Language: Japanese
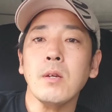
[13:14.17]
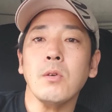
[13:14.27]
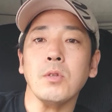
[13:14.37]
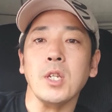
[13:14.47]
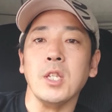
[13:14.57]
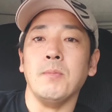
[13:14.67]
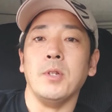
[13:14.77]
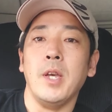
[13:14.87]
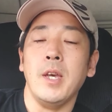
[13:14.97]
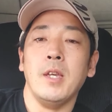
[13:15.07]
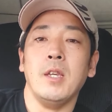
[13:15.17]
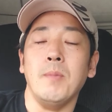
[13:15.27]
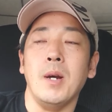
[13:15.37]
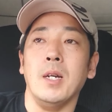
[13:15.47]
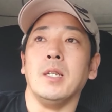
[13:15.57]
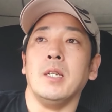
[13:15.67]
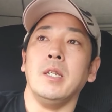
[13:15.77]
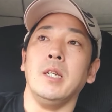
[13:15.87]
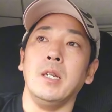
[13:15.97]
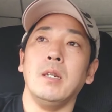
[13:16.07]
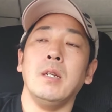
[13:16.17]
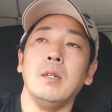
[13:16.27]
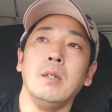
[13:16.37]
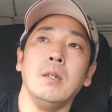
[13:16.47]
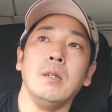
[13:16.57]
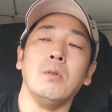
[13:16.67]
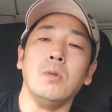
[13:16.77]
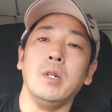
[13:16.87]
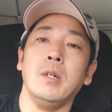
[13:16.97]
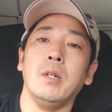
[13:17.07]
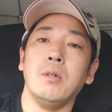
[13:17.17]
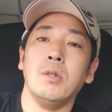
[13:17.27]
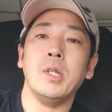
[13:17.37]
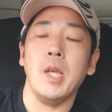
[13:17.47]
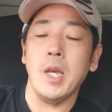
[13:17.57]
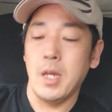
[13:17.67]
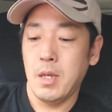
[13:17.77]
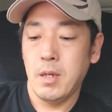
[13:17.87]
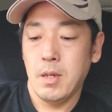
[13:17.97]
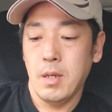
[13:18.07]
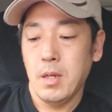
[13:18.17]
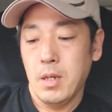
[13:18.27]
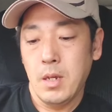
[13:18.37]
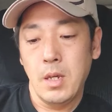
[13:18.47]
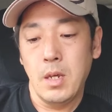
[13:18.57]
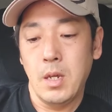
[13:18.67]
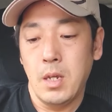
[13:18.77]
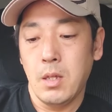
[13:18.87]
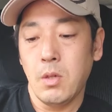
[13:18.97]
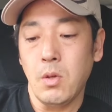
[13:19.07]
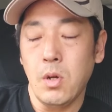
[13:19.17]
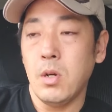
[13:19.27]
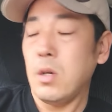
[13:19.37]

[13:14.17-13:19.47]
本人にもね、今さっき、えっ、ー、と、連絡して、えっ、ー、と、